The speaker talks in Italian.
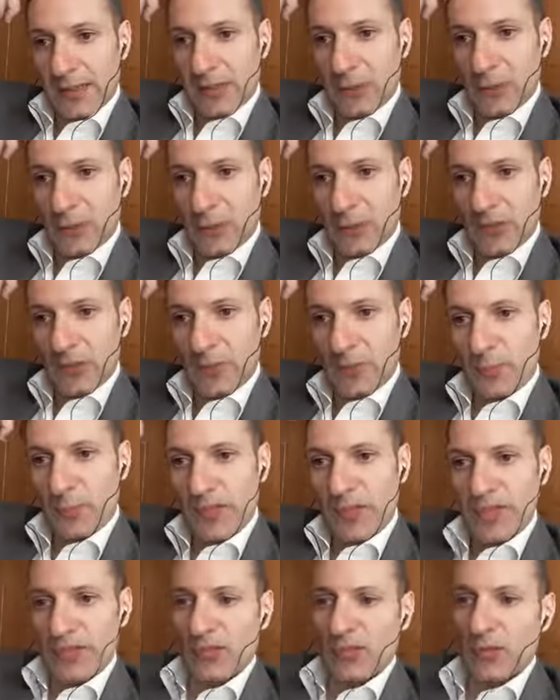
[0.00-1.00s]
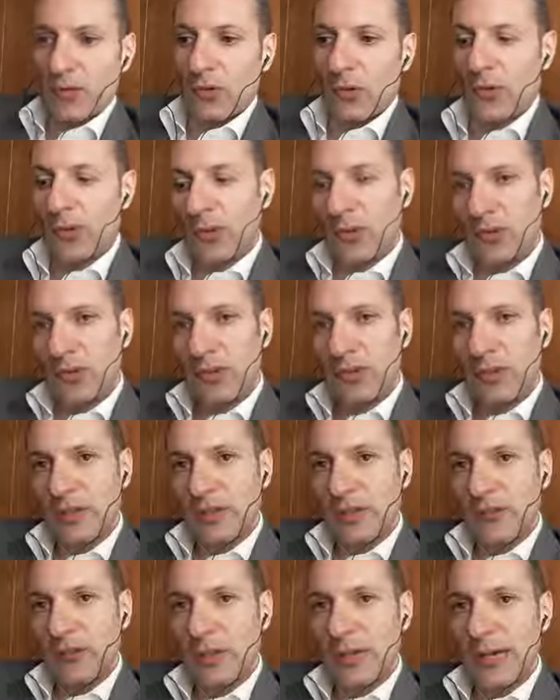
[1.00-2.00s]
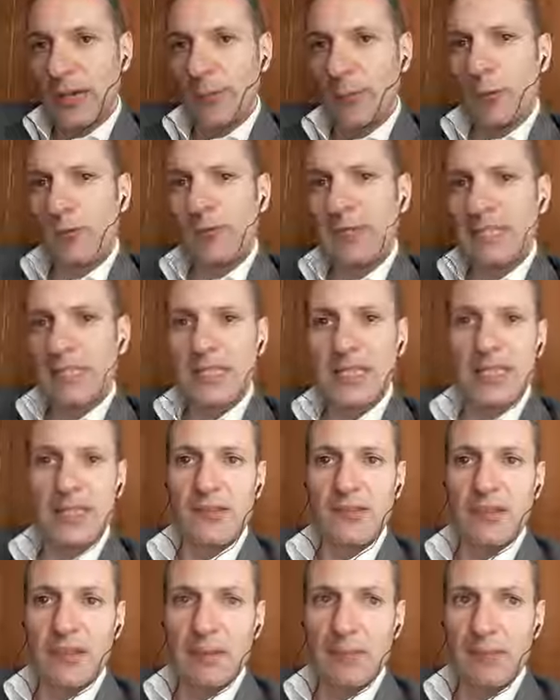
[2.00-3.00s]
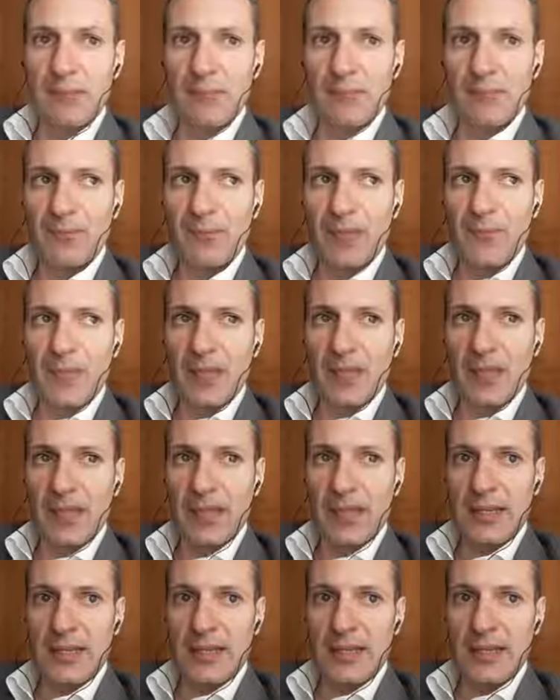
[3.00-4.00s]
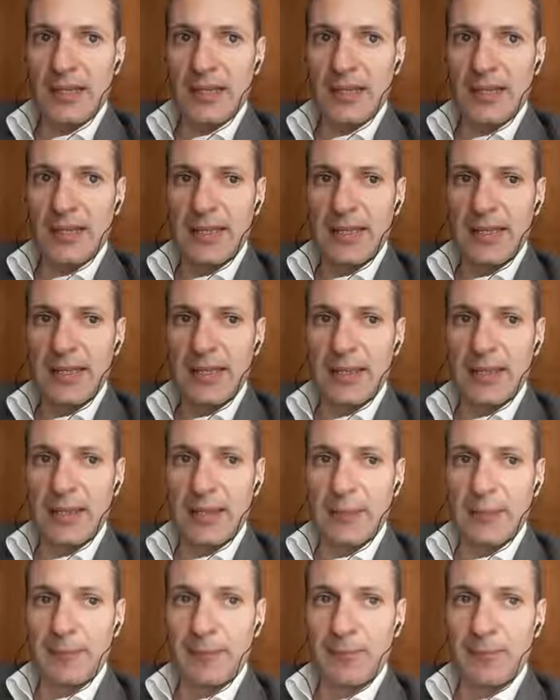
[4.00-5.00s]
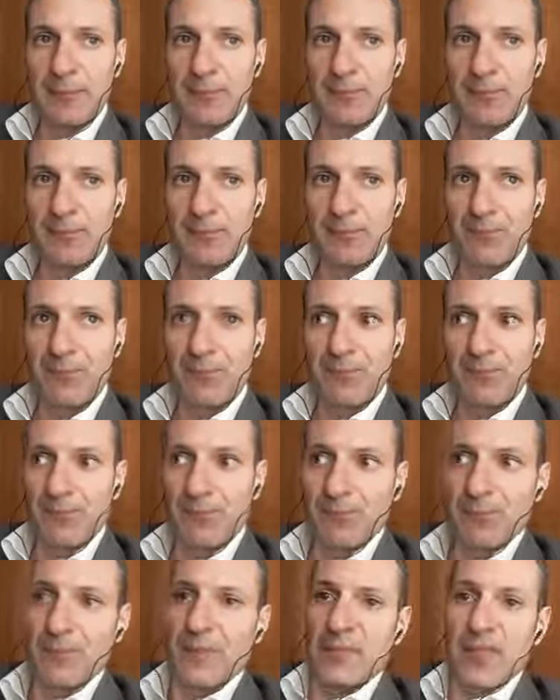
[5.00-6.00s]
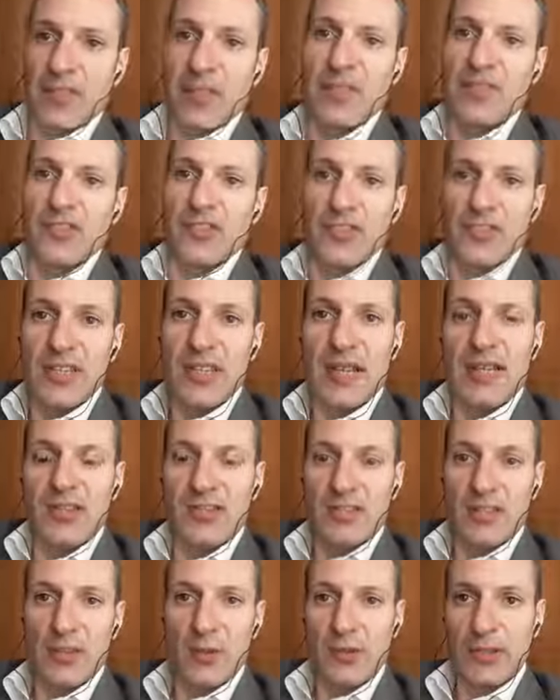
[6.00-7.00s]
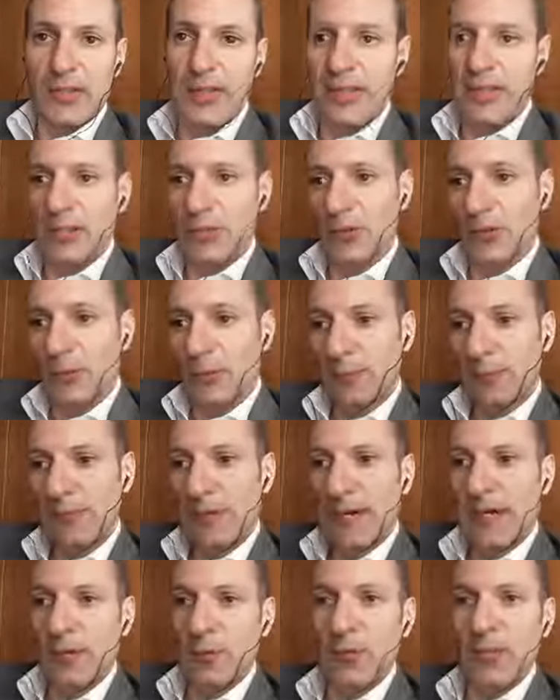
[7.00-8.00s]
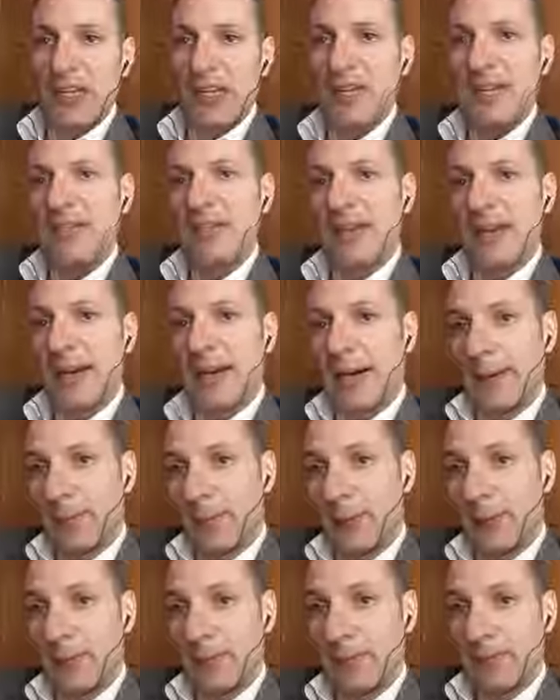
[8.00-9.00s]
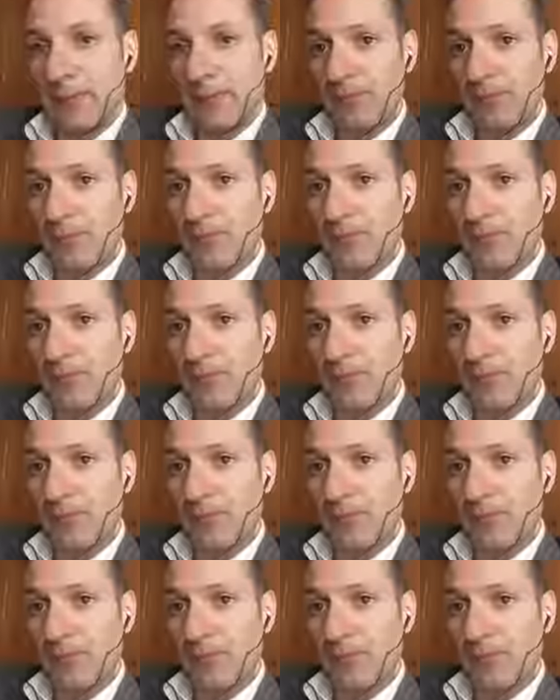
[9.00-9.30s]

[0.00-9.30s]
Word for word: noi spesso eh, vogliamo obiettivi che, che ci interessano tanto, ma utilizziamo